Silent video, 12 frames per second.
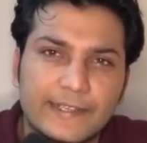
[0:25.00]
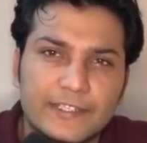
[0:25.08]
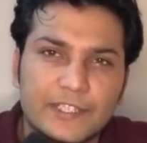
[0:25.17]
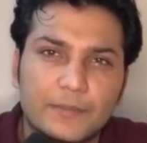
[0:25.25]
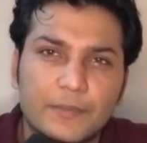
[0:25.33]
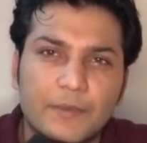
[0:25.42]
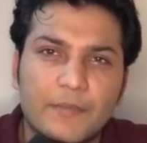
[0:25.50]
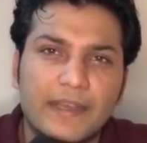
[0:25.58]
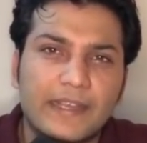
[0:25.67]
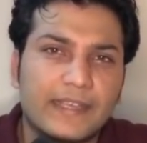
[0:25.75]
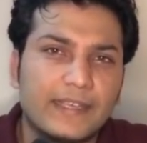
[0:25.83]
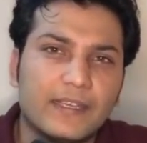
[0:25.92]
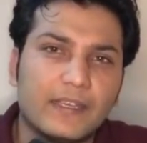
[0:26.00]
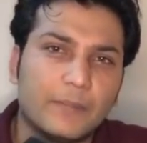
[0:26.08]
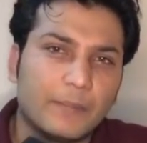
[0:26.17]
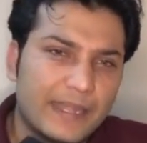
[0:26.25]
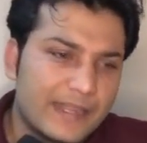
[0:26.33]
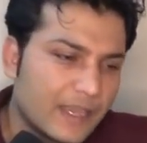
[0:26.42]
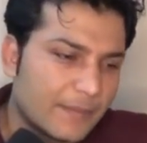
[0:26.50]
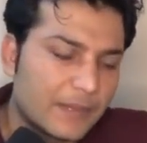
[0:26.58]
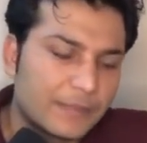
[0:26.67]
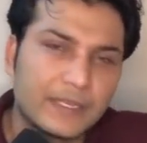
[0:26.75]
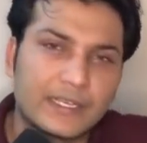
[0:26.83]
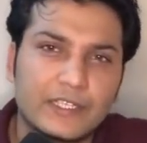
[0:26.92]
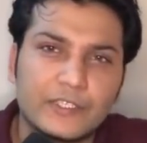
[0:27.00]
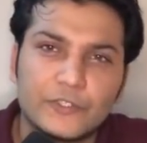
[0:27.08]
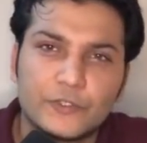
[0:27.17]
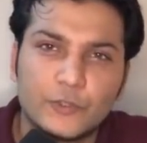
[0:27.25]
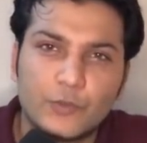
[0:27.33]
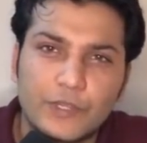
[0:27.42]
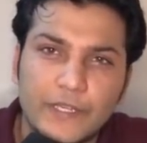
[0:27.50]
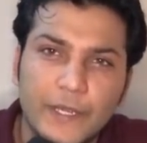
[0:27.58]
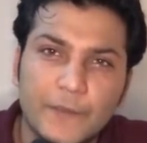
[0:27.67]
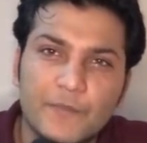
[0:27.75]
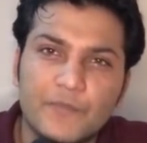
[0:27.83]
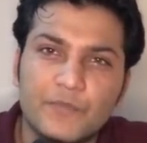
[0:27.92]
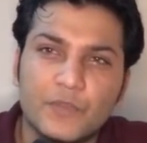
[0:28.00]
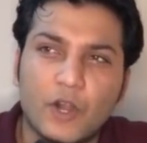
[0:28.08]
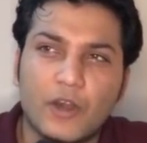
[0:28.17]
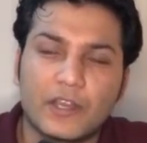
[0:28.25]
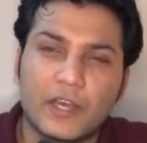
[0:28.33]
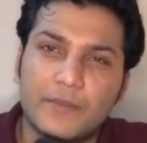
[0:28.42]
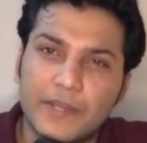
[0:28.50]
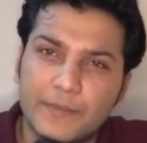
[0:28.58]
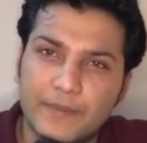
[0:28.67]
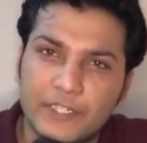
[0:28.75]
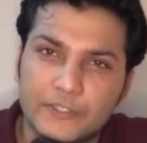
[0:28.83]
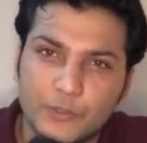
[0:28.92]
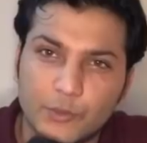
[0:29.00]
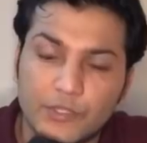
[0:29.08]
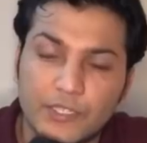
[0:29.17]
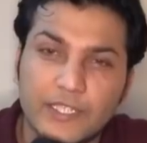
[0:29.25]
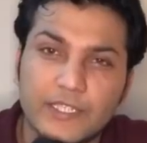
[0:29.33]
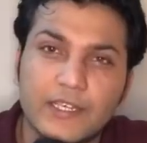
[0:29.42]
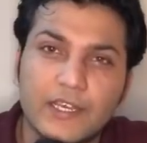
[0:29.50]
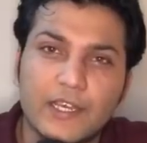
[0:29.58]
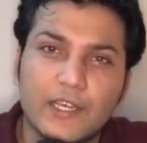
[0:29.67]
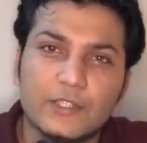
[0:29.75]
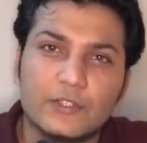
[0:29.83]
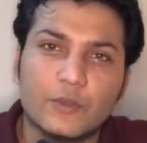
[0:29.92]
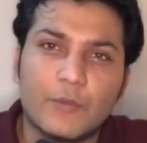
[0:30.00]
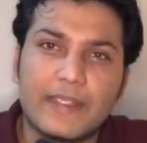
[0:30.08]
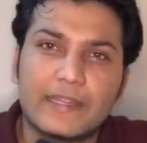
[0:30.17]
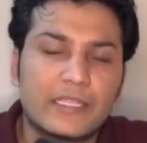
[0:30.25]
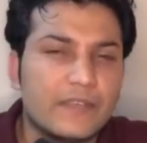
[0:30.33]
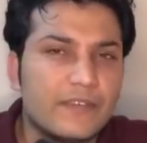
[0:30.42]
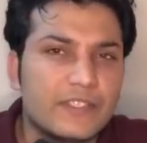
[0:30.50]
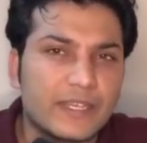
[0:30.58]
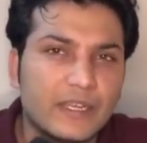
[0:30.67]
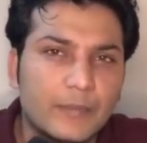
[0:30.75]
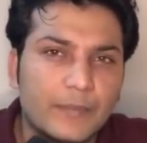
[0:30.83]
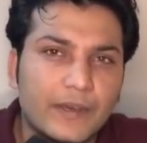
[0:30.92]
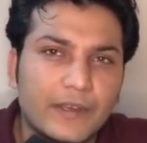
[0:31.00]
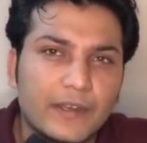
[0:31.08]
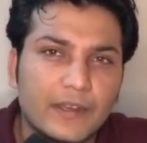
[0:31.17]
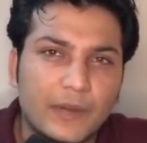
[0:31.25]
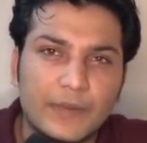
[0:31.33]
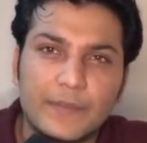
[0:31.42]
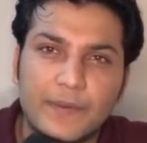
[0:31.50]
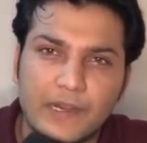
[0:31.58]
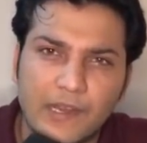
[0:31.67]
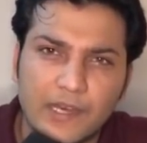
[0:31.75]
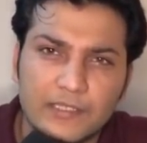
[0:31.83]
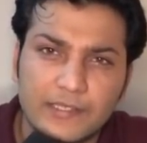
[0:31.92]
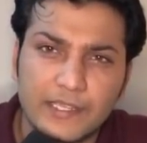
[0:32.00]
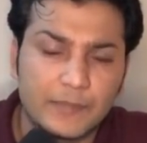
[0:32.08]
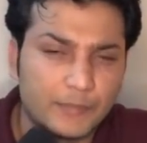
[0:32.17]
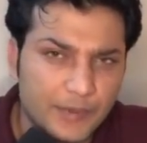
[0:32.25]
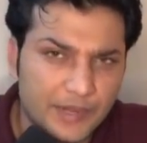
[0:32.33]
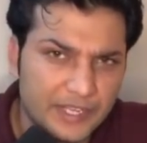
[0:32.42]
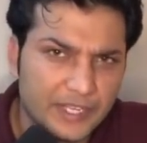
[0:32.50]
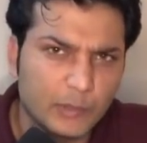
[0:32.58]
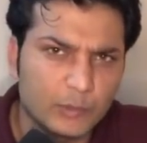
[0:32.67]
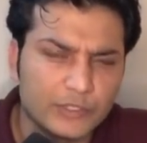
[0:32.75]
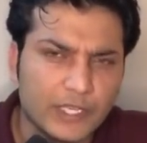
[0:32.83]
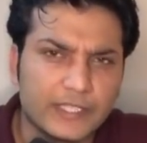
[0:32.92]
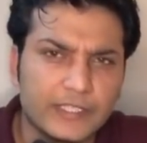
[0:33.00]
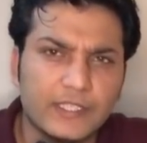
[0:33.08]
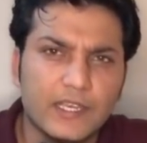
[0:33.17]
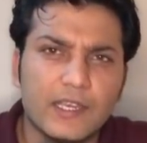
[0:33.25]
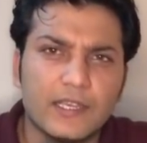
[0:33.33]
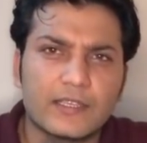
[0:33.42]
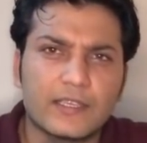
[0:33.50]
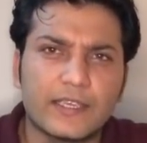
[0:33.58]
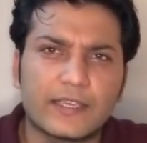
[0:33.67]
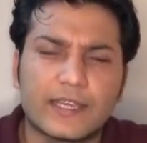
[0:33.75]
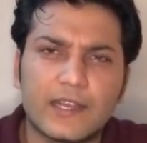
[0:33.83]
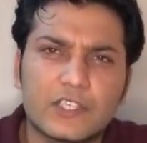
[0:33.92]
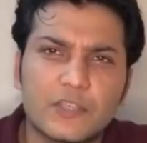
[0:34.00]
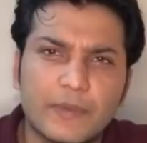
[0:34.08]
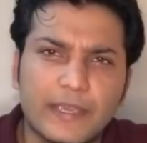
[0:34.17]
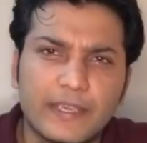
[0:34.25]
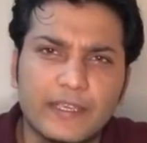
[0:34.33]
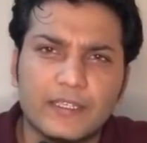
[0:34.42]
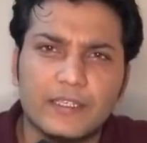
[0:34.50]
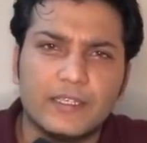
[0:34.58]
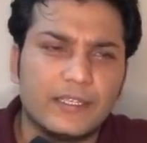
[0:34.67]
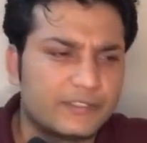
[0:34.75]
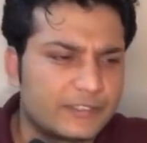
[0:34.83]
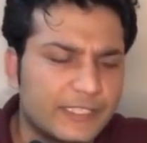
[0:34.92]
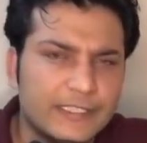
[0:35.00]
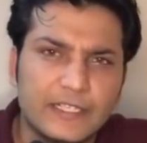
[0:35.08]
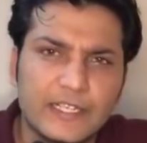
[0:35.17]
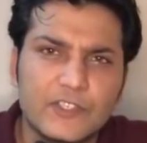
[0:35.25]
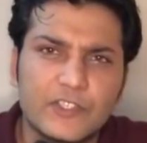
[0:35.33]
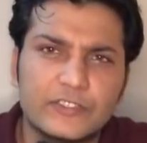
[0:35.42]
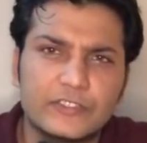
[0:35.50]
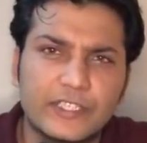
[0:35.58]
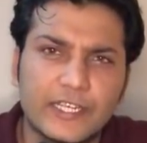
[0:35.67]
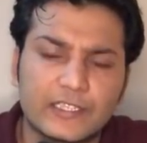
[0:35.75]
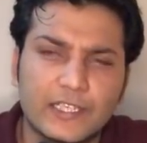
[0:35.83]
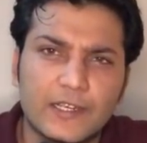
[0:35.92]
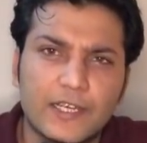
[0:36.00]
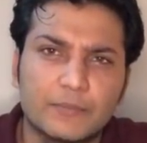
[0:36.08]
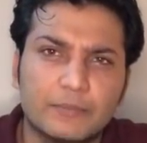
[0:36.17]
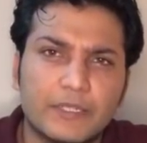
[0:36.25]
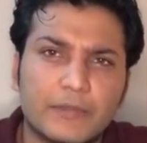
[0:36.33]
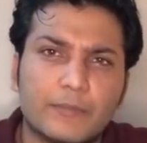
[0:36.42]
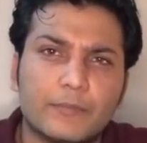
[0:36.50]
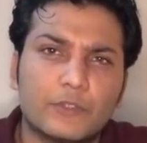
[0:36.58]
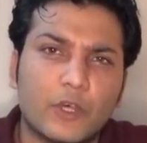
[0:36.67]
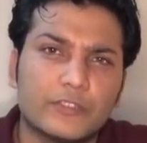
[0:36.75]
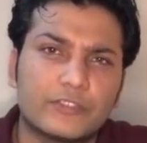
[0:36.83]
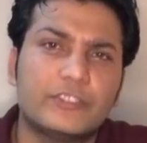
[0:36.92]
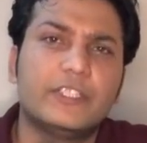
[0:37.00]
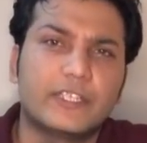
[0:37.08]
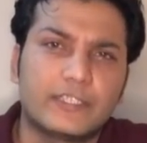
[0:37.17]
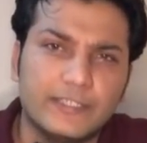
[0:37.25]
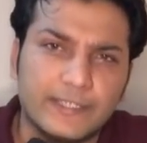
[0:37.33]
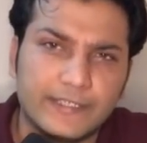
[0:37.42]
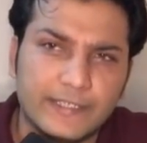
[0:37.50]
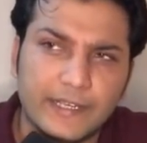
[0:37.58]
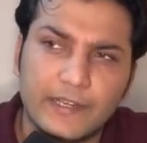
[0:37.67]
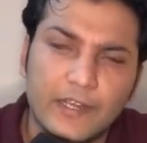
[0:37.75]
कि जब मैंने मीडिया में अपना करियर शुरू किया और ख़बरें पढ़ना शुरू की तो मैं एक टीवी चैनल पर ख़बरें पढ़ रहा था कि एक ब्रेकिंग न्यूज़ आई कि कराची में सिंध रेंजर्स के अख्तियार में तोसी कर दी गई है